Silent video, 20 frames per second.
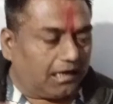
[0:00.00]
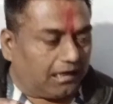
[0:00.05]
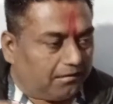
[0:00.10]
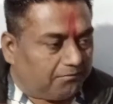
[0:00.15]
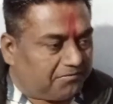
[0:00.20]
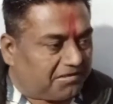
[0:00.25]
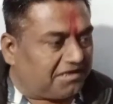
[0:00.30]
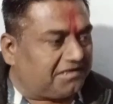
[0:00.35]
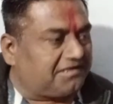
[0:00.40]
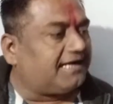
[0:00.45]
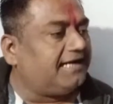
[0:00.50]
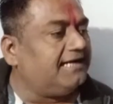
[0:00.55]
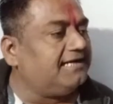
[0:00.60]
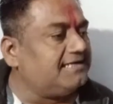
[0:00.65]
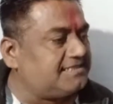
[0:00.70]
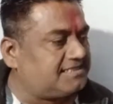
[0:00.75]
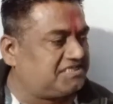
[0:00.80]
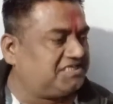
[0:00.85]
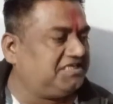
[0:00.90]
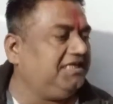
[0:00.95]
अल्बर्ट
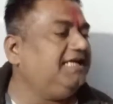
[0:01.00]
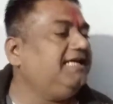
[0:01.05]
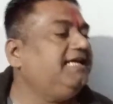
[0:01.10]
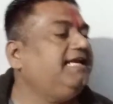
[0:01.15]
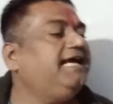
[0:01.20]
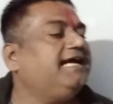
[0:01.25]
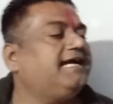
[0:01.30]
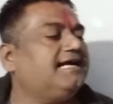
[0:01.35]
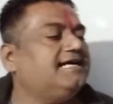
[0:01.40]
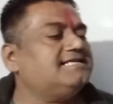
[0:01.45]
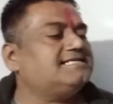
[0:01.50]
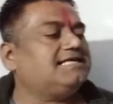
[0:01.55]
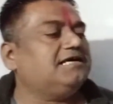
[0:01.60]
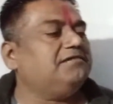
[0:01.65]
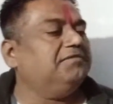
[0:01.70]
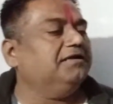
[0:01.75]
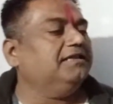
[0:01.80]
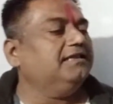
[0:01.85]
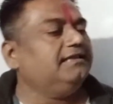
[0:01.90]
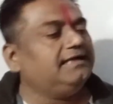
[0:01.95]
आइंस्टीन एक
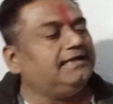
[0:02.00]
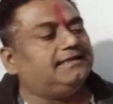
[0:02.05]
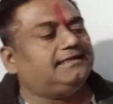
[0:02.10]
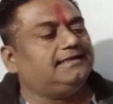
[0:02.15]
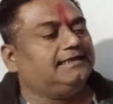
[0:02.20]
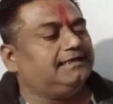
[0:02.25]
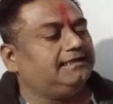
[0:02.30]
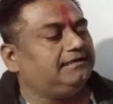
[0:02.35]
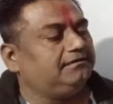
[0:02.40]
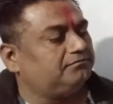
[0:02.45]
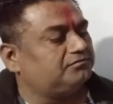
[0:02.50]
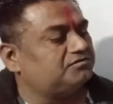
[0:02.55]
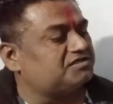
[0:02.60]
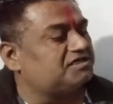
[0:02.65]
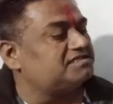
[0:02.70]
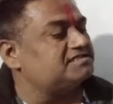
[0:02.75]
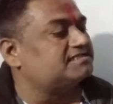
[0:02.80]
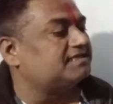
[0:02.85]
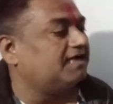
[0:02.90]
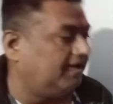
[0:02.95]
ऐसे बंदे थे
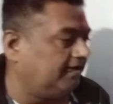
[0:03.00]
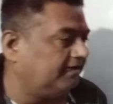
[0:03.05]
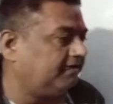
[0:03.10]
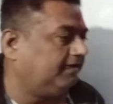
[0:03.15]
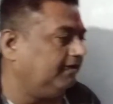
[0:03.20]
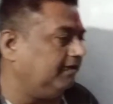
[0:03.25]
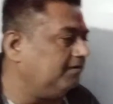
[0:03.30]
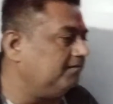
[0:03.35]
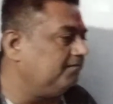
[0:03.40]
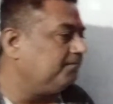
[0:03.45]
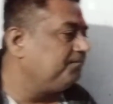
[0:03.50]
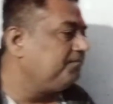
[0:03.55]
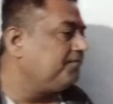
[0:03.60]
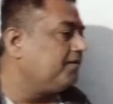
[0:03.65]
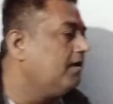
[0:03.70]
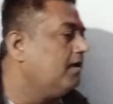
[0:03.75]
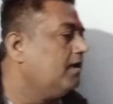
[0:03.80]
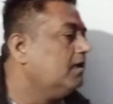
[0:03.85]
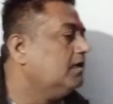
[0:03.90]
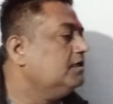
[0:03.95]
संसार के
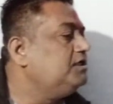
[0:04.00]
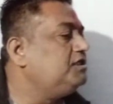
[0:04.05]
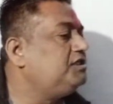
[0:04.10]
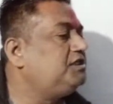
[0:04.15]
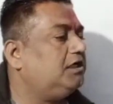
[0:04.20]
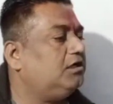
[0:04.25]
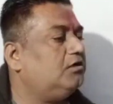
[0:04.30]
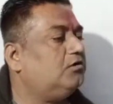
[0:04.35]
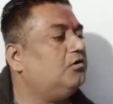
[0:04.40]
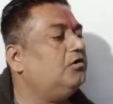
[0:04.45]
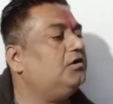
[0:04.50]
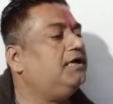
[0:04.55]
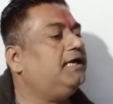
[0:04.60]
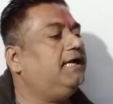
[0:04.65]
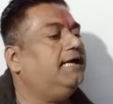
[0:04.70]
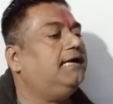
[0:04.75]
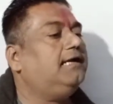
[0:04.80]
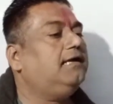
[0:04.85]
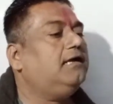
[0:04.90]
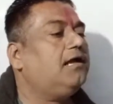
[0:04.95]
जिन्होंने